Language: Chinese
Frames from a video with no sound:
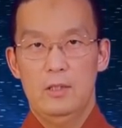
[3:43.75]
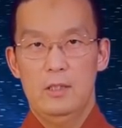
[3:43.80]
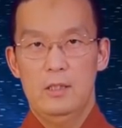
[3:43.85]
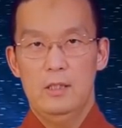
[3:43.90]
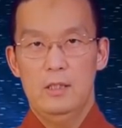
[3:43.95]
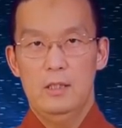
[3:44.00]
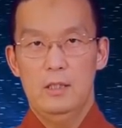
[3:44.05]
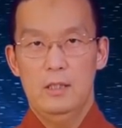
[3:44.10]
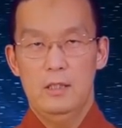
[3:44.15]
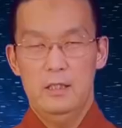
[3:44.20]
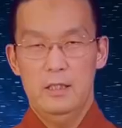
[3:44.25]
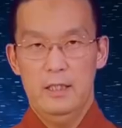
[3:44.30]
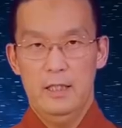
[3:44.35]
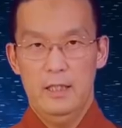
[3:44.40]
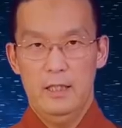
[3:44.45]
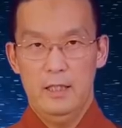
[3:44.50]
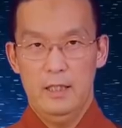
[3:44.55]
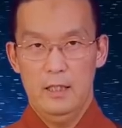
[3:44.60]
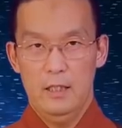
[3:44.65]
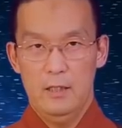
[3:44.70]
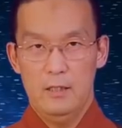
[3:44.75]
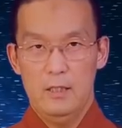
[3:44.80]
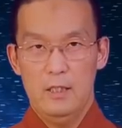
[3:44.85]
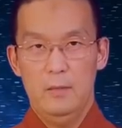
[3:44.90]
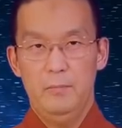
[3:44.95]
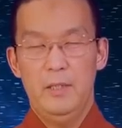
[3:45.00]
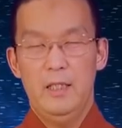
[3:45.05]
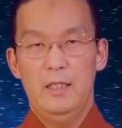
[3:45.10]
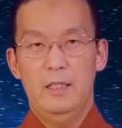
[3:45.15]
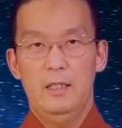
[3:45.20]
其实你现在看到这
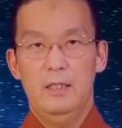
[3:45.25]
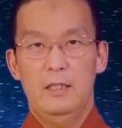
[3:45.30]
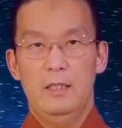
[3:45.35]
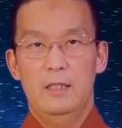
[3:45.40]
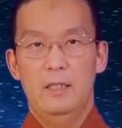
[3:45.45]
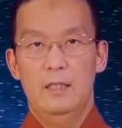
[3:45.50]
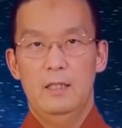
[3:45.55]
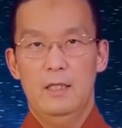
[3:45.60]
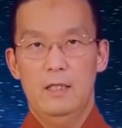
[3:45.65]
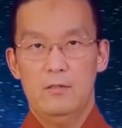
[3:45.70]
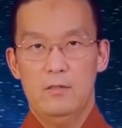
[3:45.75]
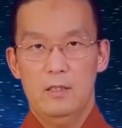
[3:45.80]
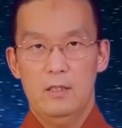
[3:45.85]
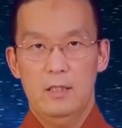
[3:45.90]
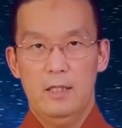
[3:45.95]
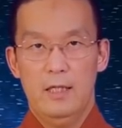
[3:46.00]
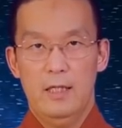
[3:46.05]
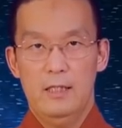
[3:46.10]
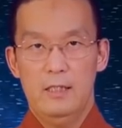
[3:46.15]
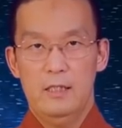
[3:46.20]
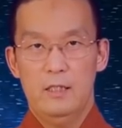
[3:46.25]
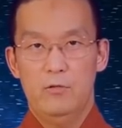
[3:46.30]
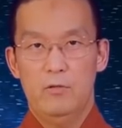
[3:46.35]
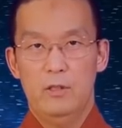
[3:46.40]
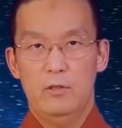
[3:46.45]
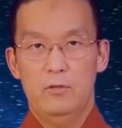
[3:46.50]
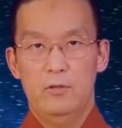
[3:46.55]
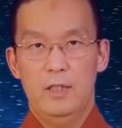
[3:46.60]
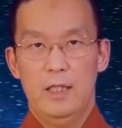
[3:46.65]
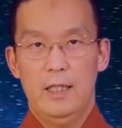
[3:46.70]
边老师的开示，
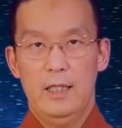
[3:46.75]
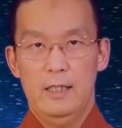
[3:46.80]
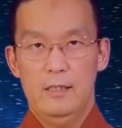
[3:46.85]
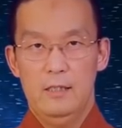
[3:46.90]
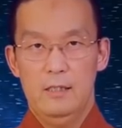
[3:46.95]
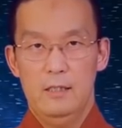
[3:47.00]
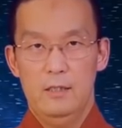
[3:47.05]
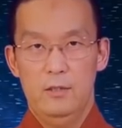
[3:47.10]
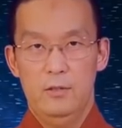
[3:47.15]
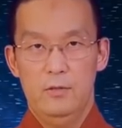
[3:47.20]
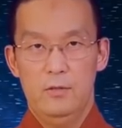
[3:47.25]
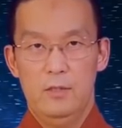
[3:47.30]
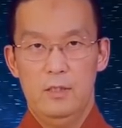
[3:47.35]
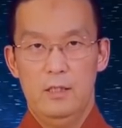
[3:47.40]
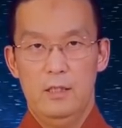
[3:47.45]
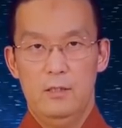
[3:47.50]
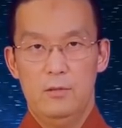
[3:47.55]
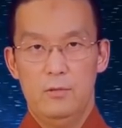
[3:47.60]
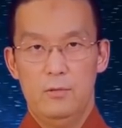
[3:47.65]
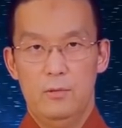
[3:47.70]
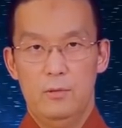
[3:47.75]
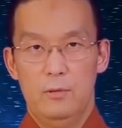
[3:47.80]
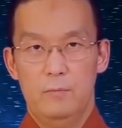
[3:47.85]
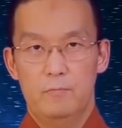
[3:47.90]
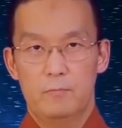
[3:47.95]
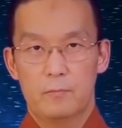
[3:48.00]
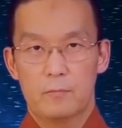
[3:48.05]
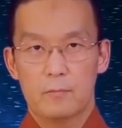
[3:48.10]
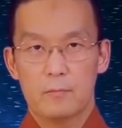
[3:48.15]
广论的开示，你就知道说